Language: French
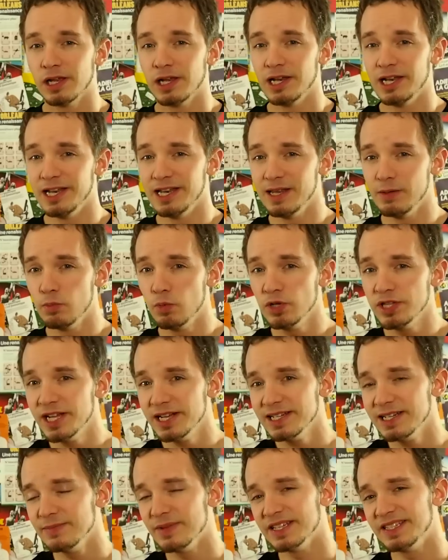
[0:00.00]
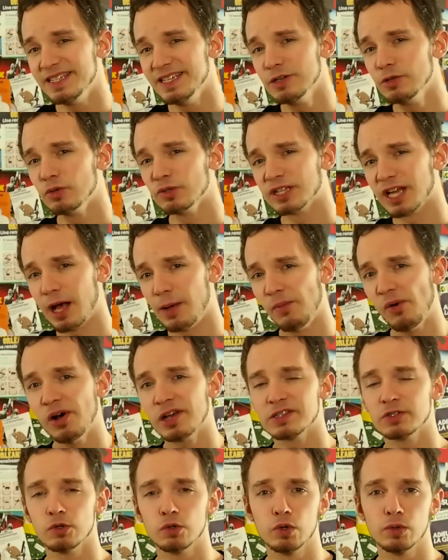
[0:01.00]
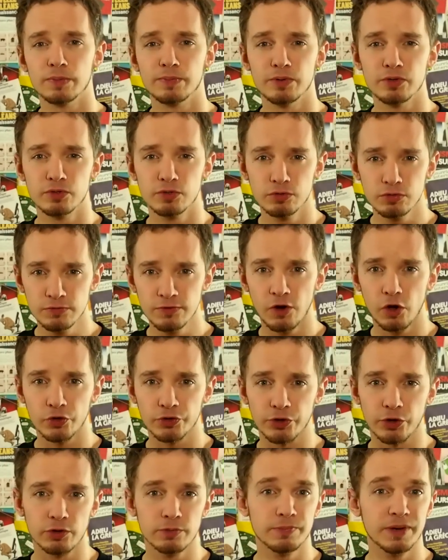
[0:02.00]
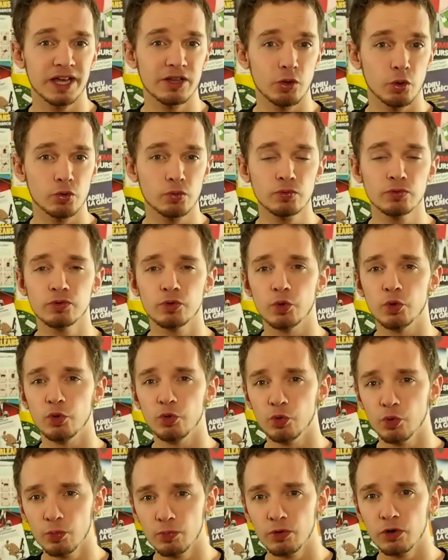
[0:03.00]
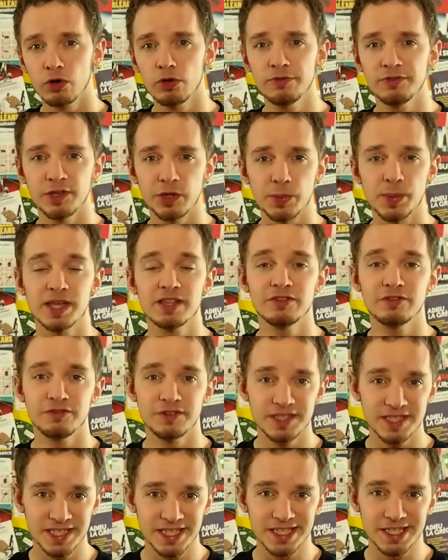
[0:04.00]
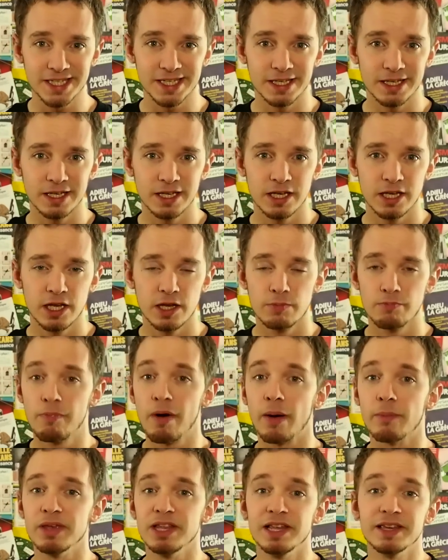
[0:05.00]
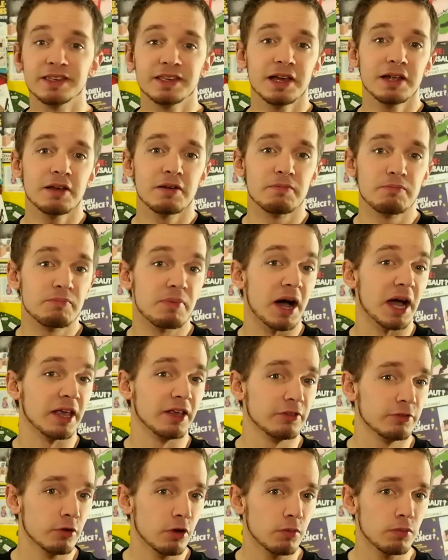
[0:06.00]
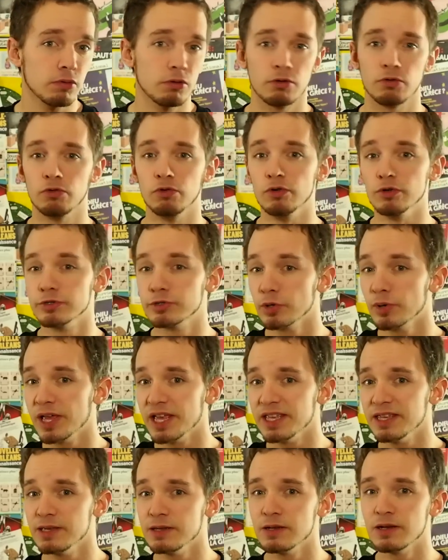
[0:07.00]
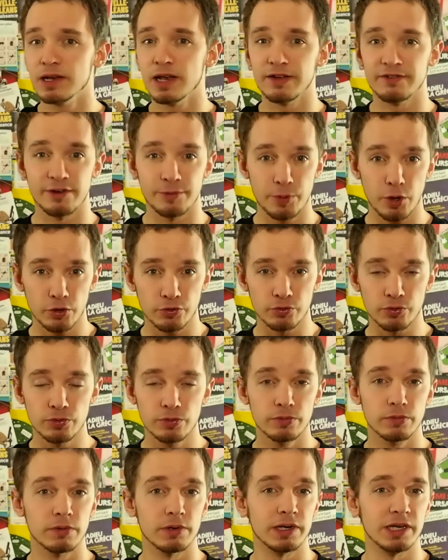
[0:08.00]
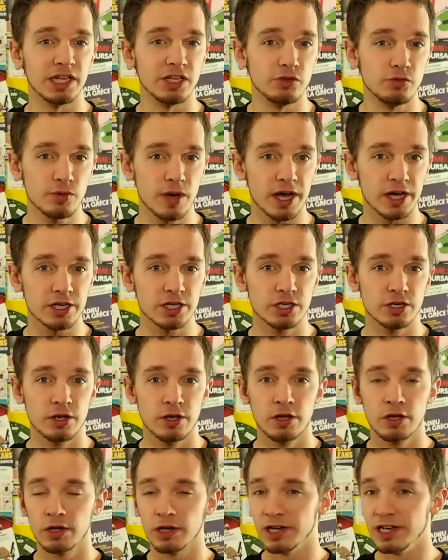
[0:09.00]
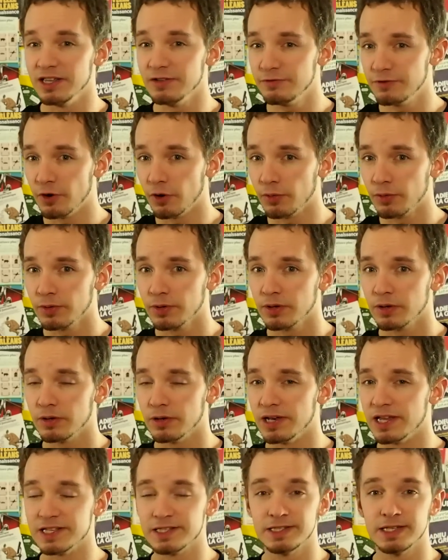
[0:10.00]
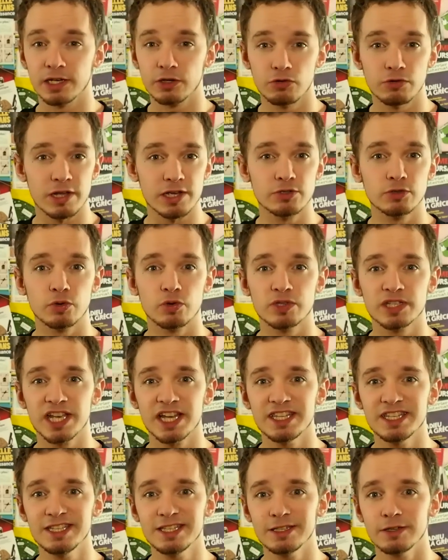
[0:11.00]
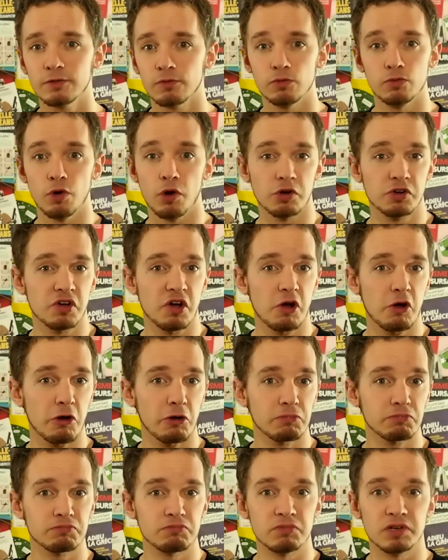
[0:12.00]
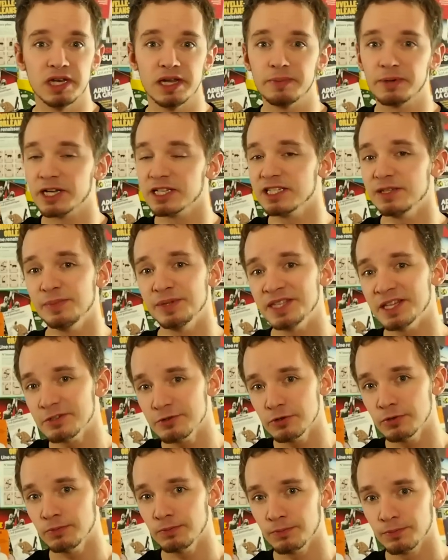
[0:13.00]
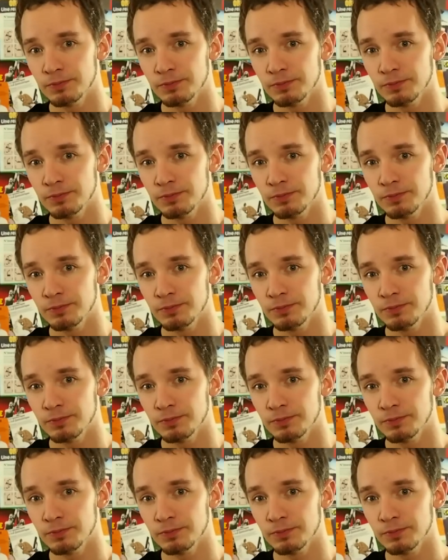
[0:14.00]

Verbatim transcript: Les modèles climatiques, contrairement à ce qu'on peut souvent entendre, prennent en compte de nombreux phénomènes physiques, parmi lesquels, par exemple, le soleil, la vapeur d'eau, les nuages, les vents, la circulation océanique ou encore les précipitations.